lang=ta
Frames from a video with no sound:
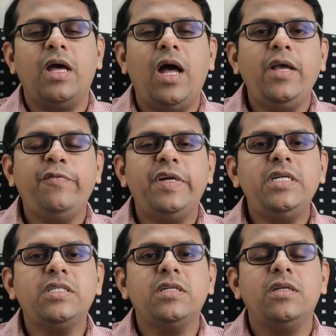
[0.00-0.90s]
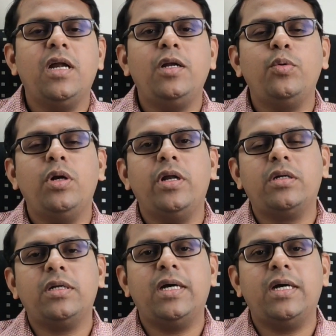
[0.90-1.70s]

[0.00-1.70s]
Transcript: ஹாய் ஃப்ரெண்ட்ஸ் நான் உங்கள் டாக்டர்